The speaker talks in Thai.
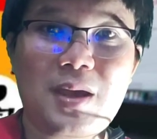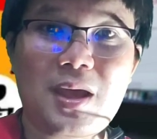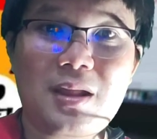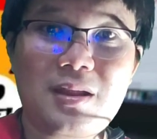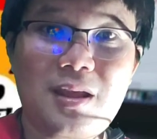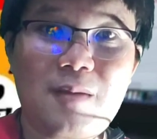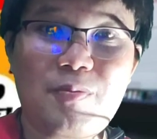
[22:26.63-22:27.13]

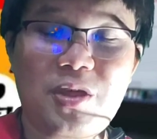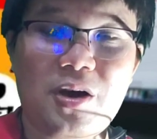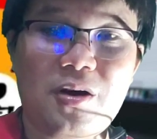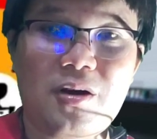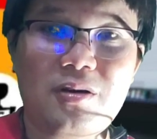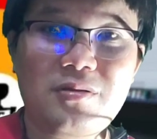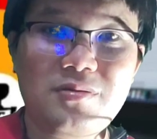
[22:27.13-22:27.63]
21
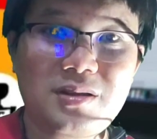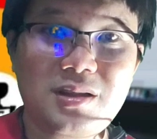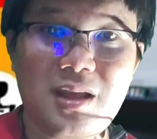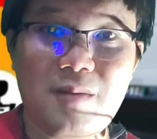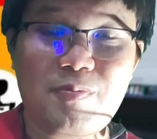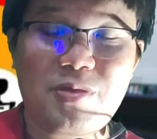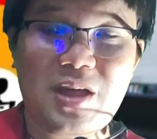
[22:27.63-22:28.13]

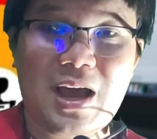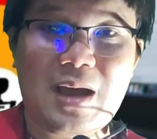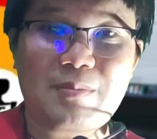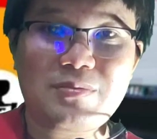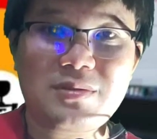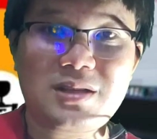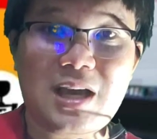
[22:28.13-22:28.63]
22
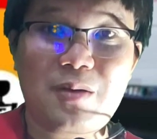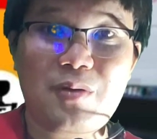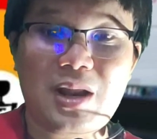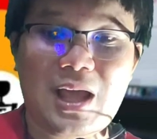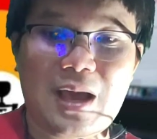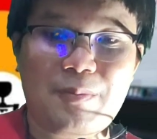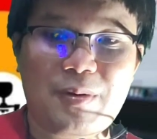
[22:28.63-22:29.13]
23 ใช้
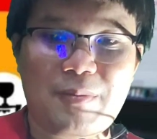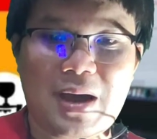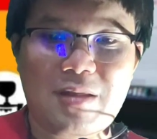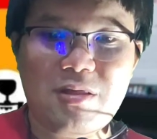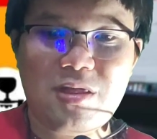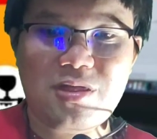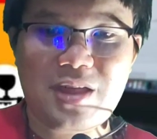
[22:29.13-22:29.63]
เวลาประ
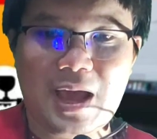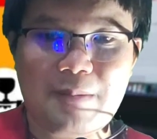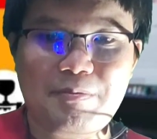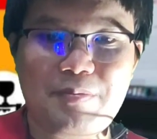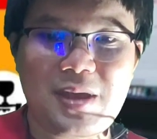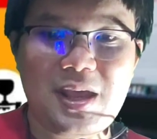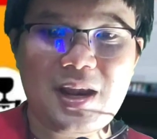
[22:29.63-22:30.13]
มาณ
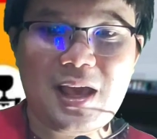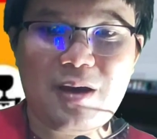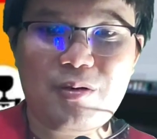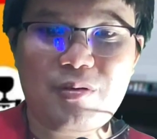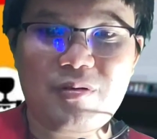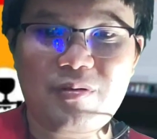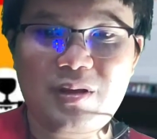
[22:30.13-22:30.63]
3 ปีแล้
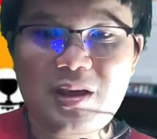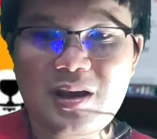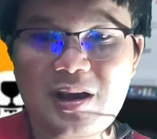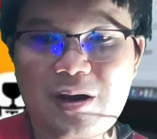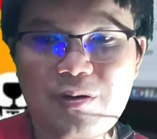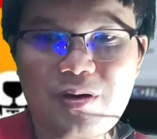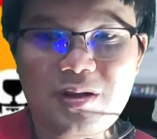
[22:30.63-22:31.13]
ว
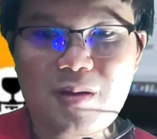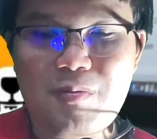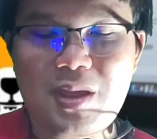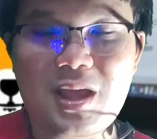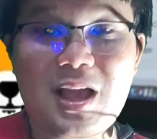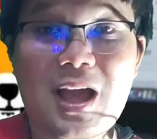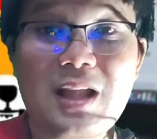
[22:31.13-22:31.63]
เขาก็จะ
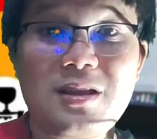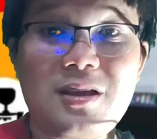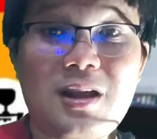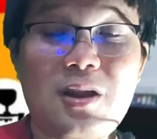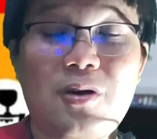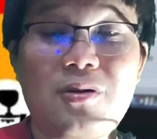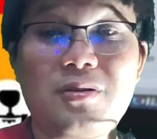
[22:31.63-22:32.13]
มีการ
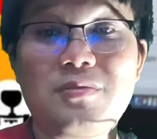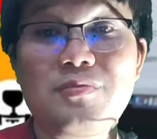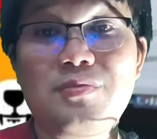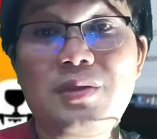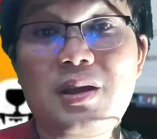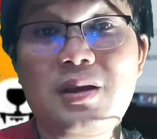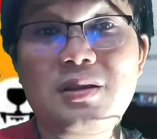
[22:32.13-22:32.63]
ฉลอง
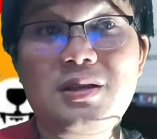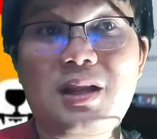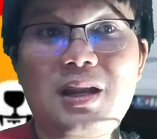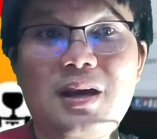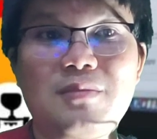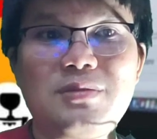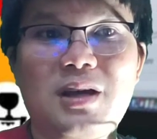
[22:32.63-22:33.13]
เฉ
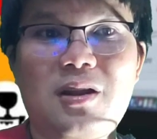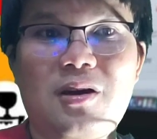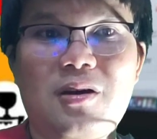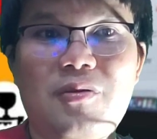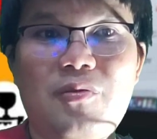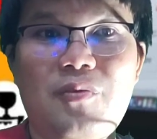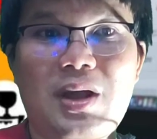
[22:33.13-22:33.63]
ลิมฉล
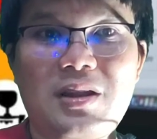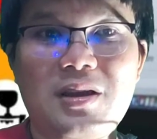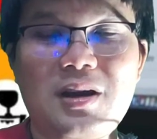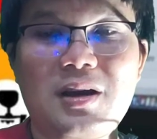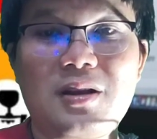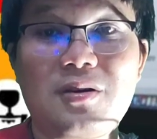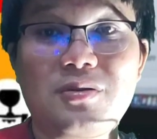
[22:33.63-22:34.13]
องวัน
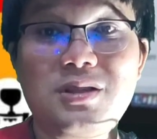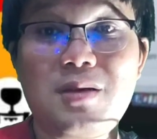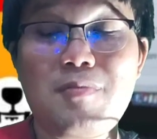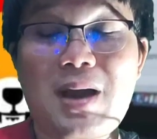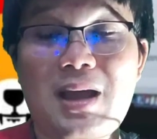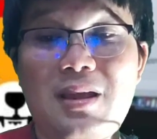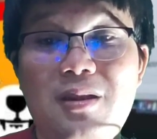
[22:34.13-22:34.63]
เกิดของชิ
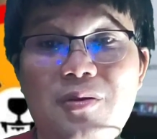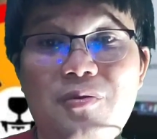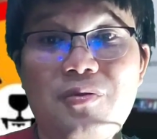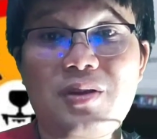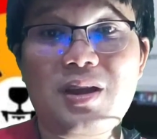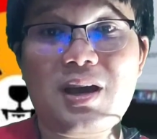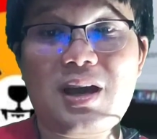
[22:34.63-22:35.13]
บะอินุ
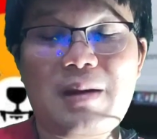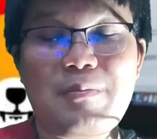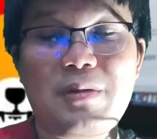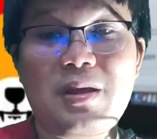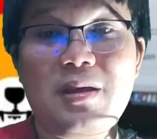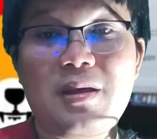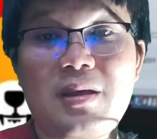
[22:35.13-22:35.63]
นะครับ
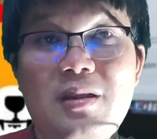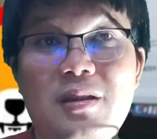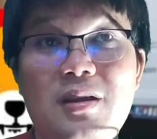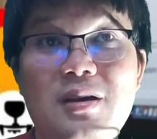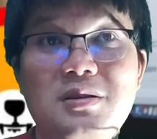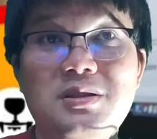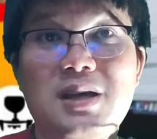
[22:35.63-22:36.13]

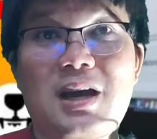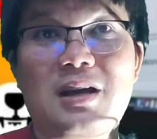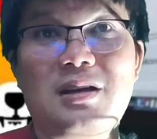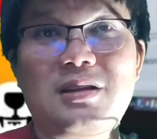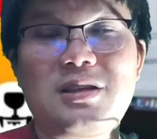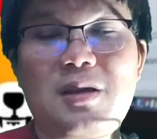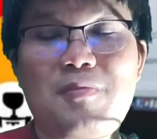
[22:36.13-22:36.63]
เนื่องจาก
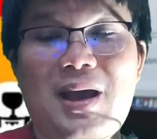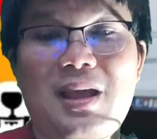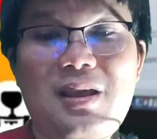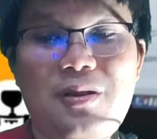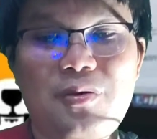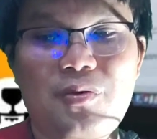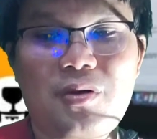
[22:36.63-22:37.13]
ชิบะ
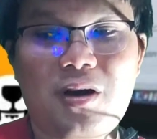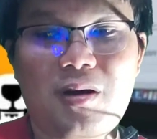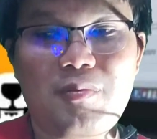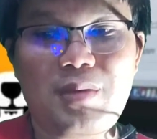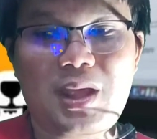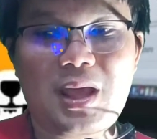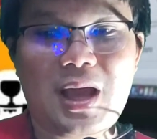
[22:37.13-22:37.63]
อินุก็
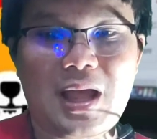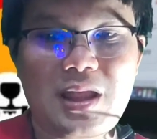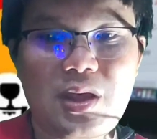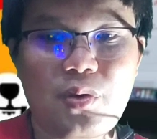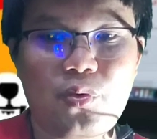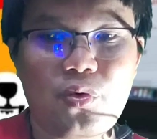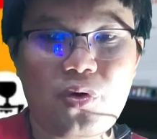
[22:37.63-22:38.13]
มีอา
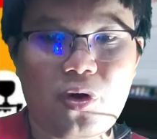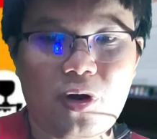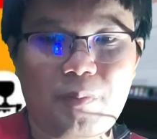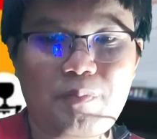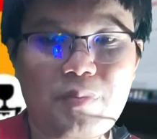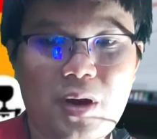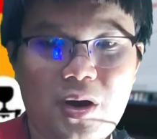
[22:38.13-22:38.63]
ยุค
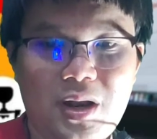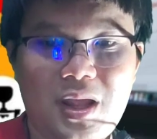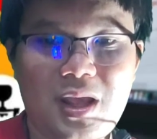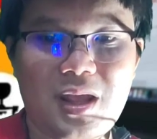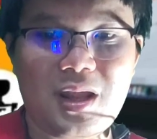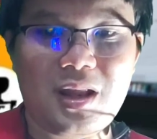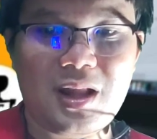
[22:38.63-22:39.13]
รบพอ
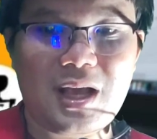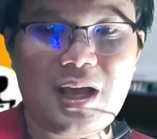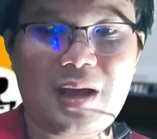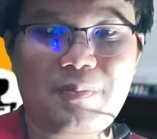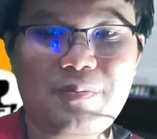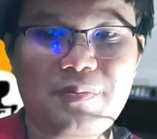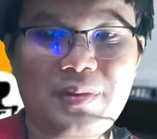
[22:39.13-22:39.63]
ดีนะค
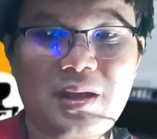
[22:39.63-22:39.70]
รับ